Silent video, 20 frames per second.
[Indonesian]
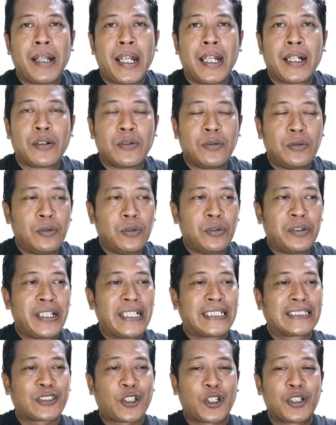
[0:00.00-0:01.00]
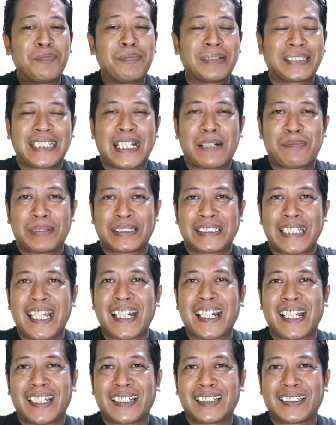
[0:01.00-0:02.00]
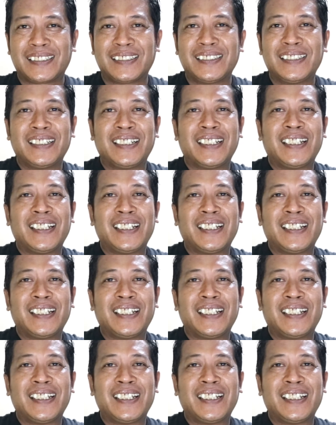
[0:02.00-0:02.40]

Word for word: baru diskon besar-besaran